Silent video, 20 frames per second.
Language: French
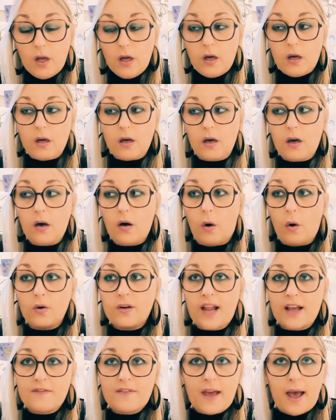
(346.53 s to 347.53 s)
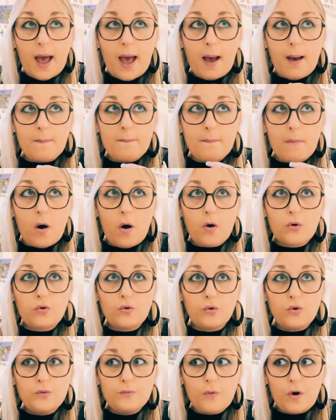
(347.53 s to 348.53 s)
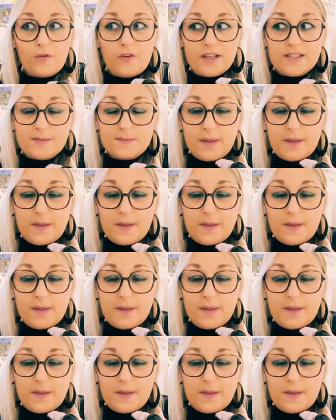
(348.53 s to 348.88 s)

euh, on avait un manque ou une mauvaise